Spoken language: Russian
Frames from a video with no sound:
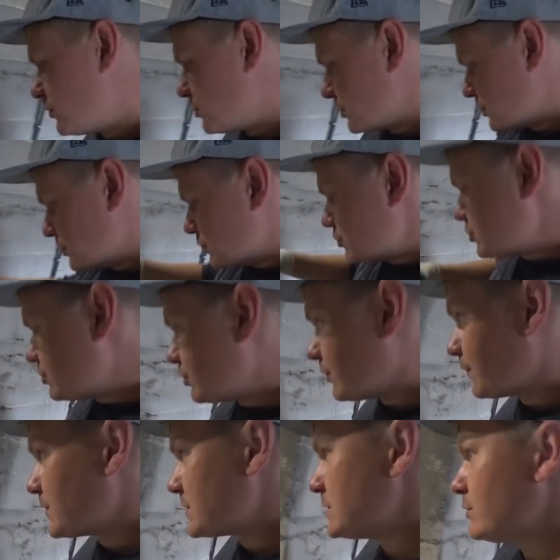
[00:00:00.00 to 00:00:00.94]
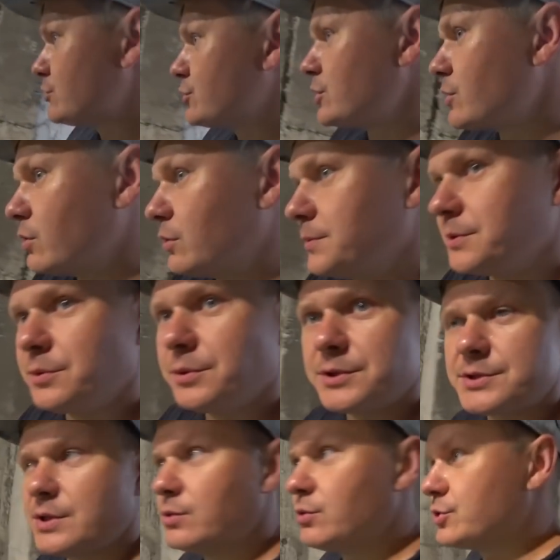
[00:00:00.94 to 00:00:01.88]
Вот. Ну что, следующая комната у
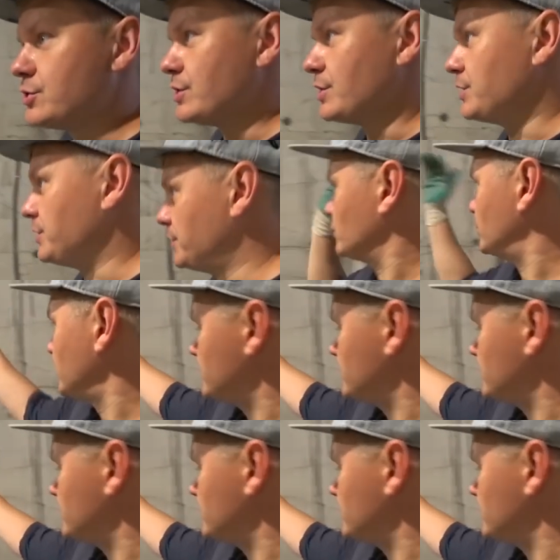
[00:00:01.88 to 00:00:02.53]
нас на очереди вот